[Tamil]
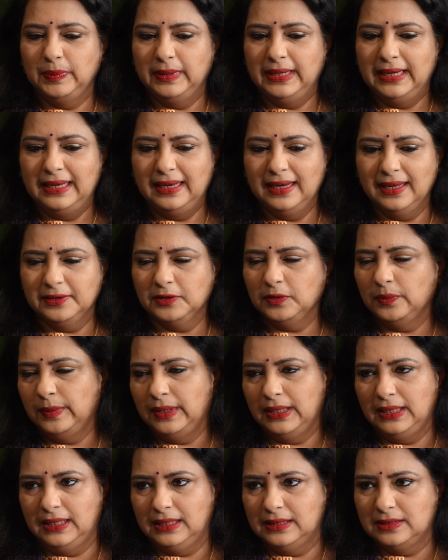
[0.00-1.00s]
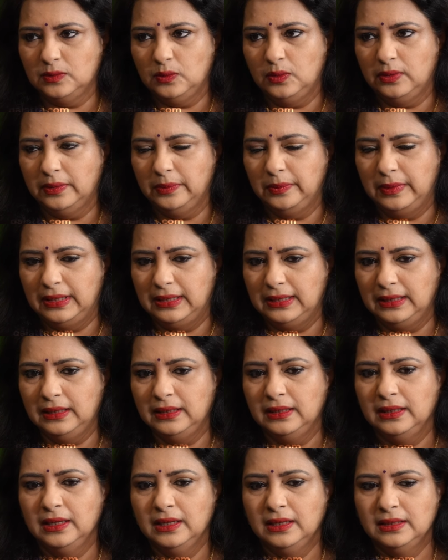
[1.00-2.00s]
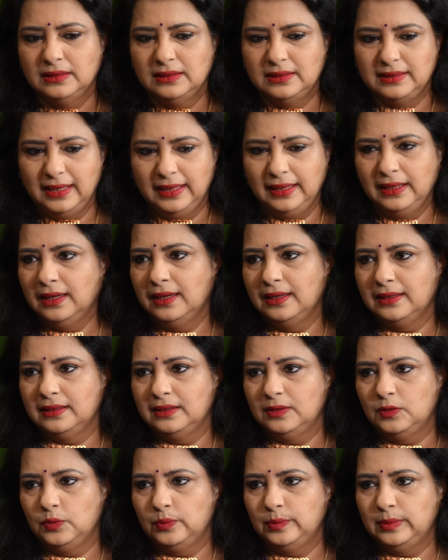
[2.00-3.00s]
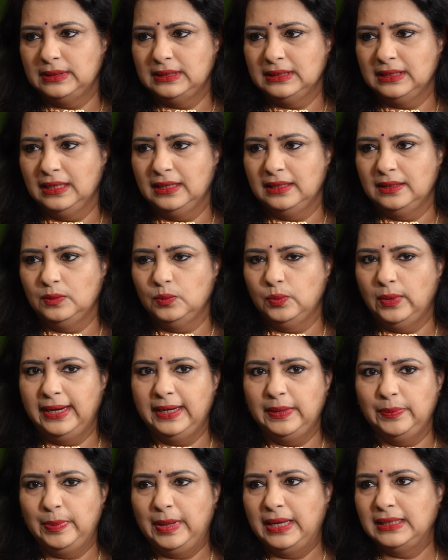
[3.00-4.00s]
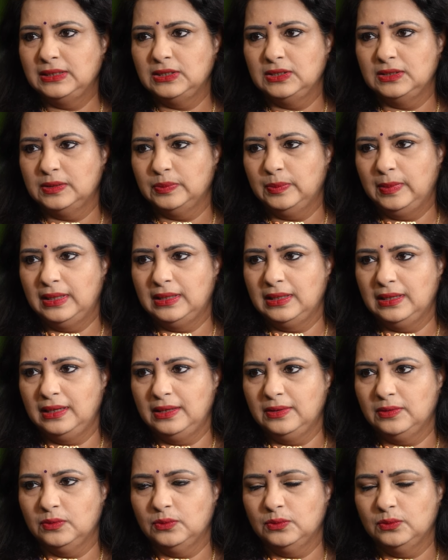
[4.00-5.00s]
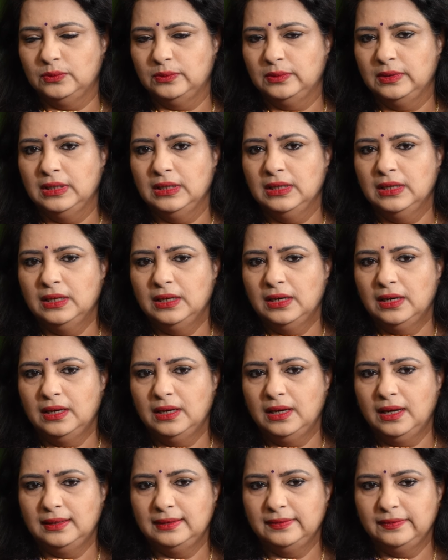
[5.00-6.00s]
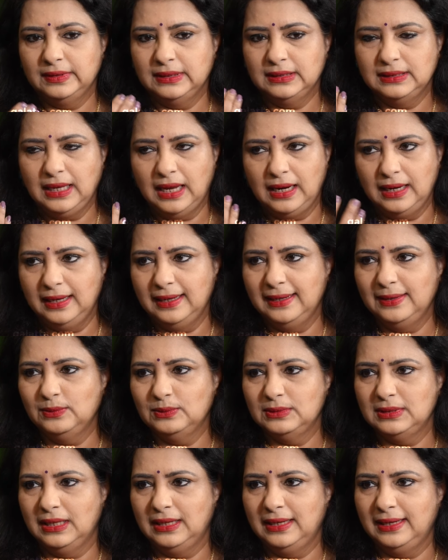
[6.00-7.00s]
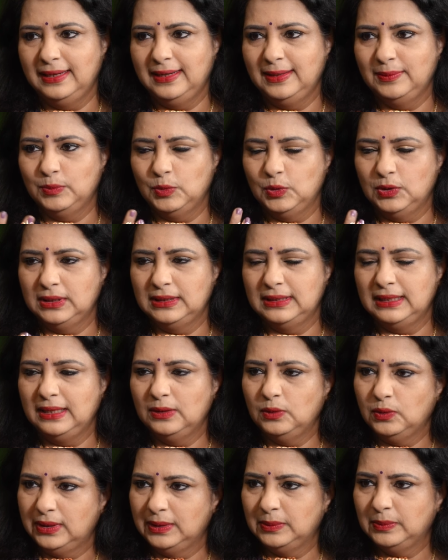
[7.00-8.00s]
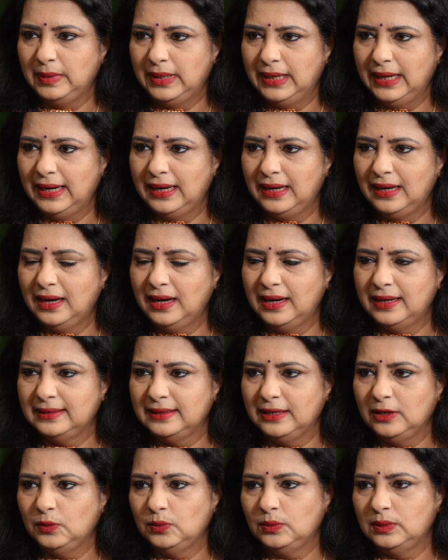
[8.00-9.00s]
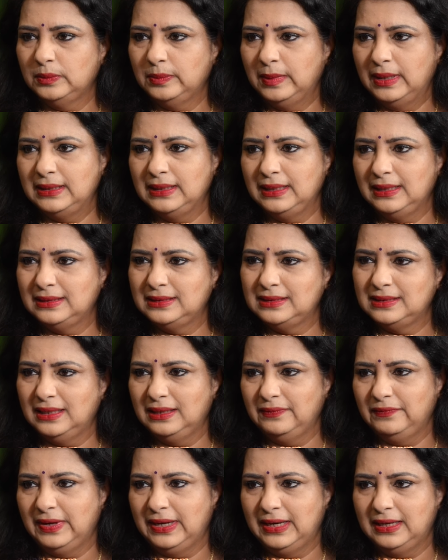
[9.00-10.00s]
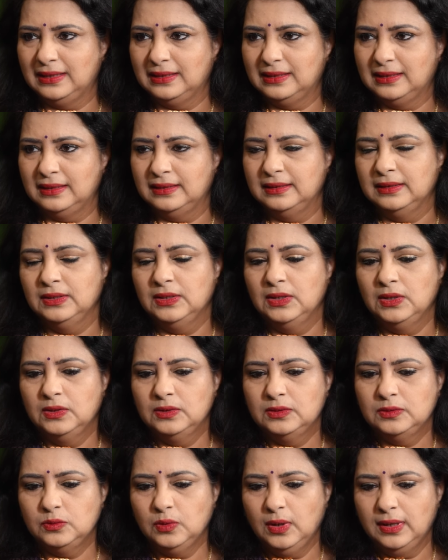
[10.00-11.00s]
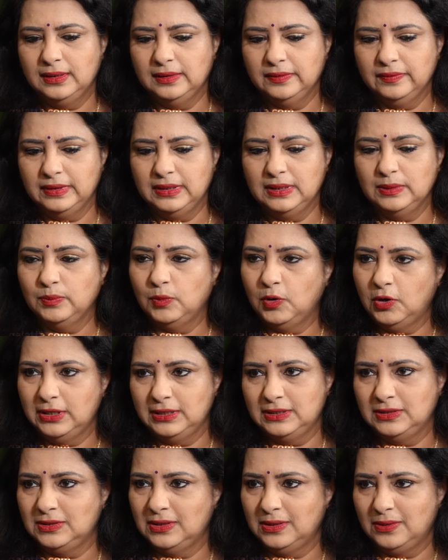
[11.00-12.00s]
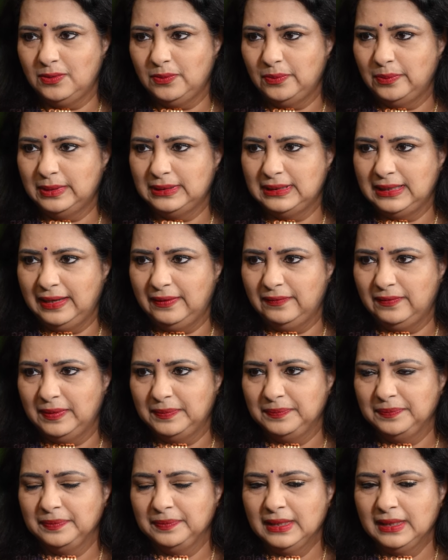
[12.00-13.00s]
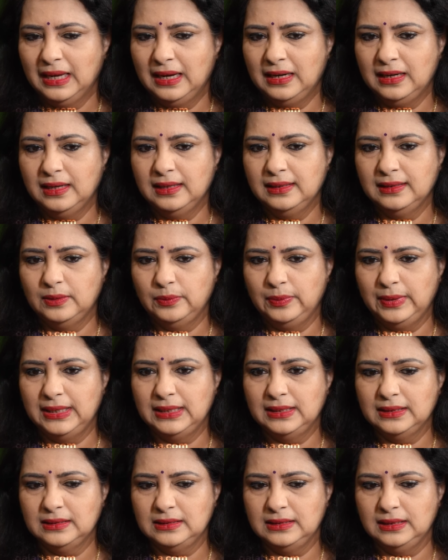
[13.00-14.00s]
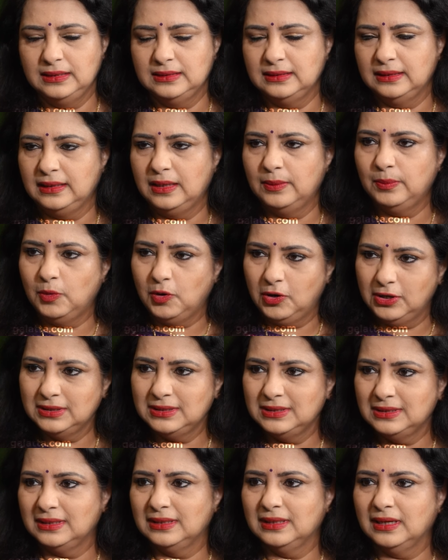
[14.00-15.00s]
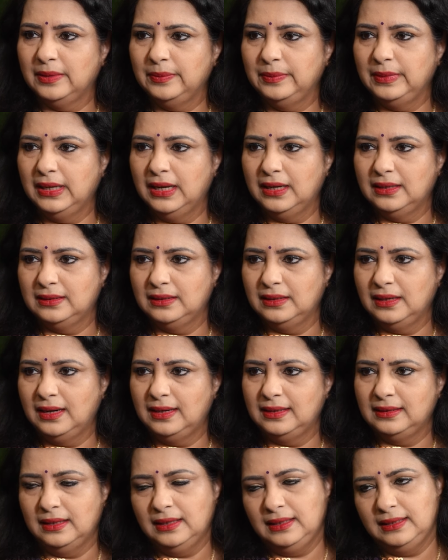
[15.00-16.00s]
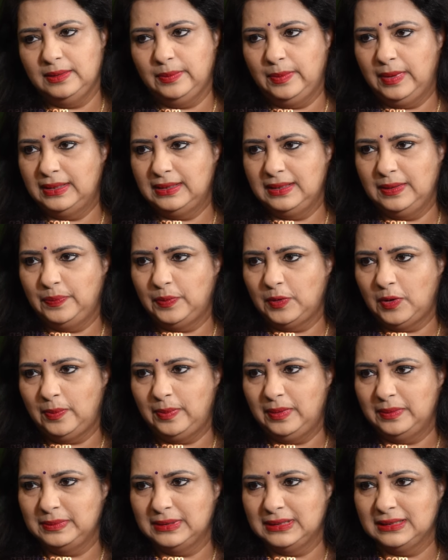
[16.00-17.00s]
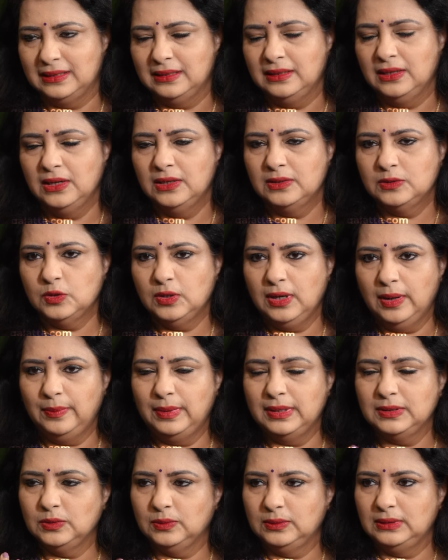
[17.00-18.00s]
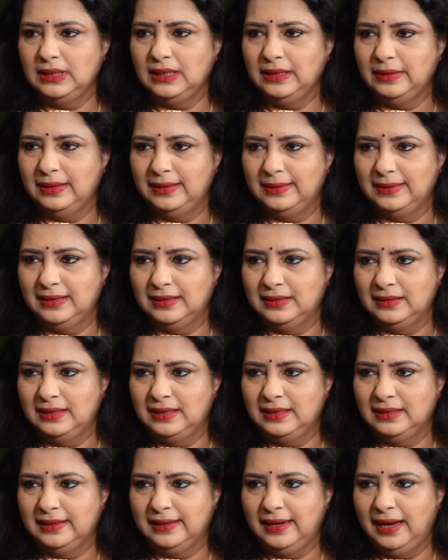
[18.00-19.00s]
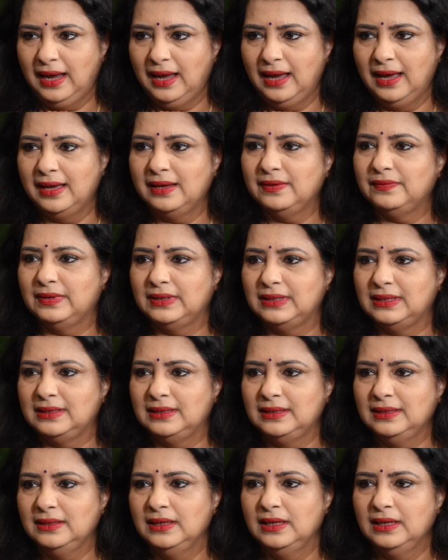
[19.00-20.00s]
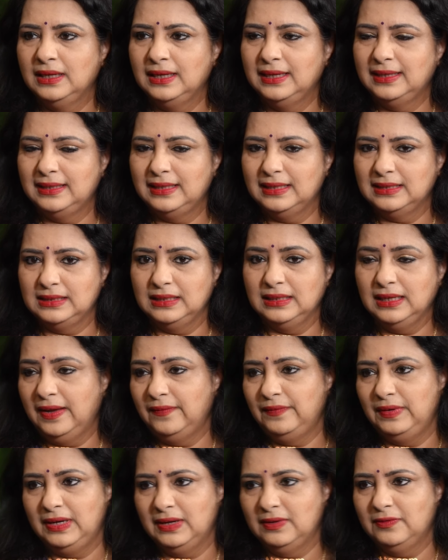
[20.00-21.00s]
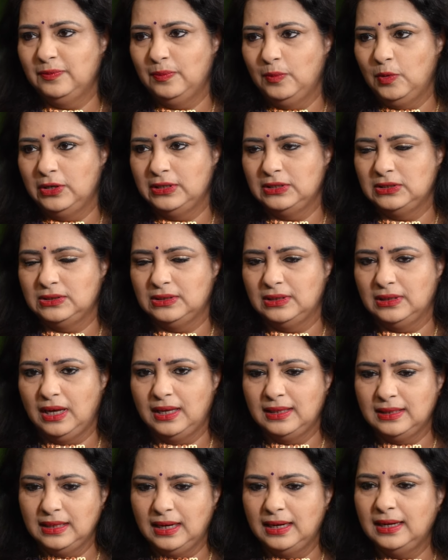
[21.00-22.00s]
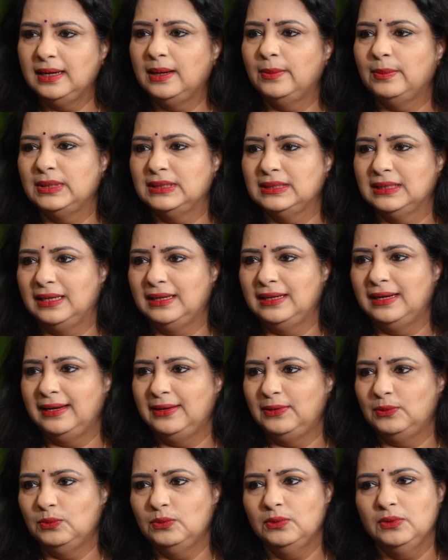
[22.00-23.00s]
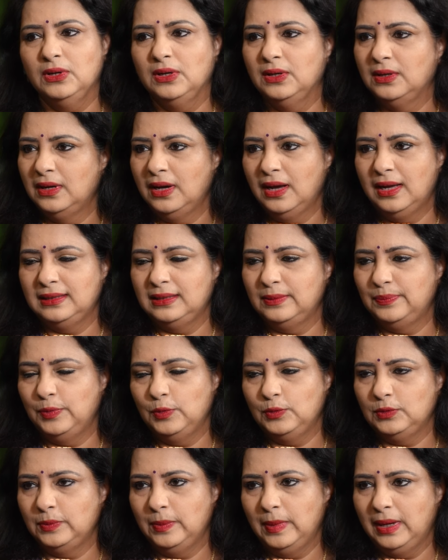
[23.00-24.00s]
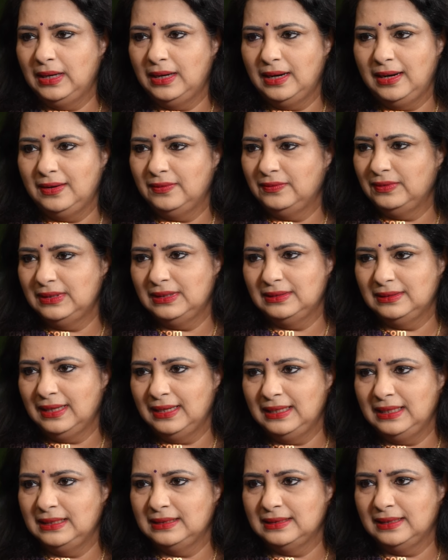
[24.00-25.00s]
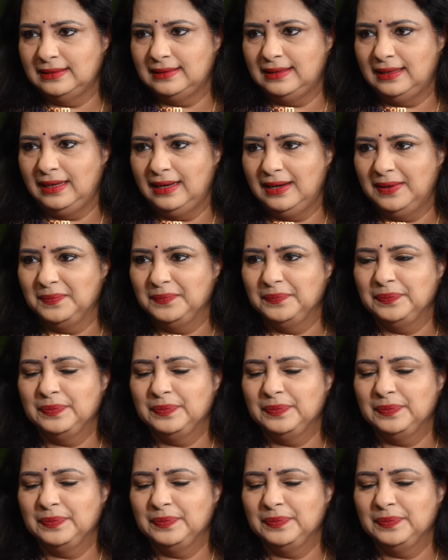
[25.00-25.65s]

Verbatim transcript: இப்போ எல்லாருக்குமே நீங்க சொல்ற மாதிரி ட்ரையா இருக்கு ரொம்ப ஸ்கின் ஒயிட் பேச்சஸ் மாதிரி இருக்கும் அது வந்து தலையிலையும் சரி முகத்தில் உடம்புல எல்லா இடத்துலையும் இந்த மாதிரி இச்சிங் வர இருக்குது ஸோ அதுக்கு வந்து மாய்ஸ்சர் ரொம்ப தேவை ஏன்னா இந்த வின்டர் சீசனில் மாய்ஸ்சர் கம்மியாகிறதுனால தான் இந்த மாதிரி ப்ராப்ளம்ஸ் ஸோ நம்மளை சுற்றி இருக்கிற ஏர் வந்து இட் டசன்ட் ஹாவ் இனஃப் மாய்ஸ்சர் அதனால் நம்ம ஸ்கின்லேயும் அந்த போதுமான அளவு தண்ணி சத்து இல்லை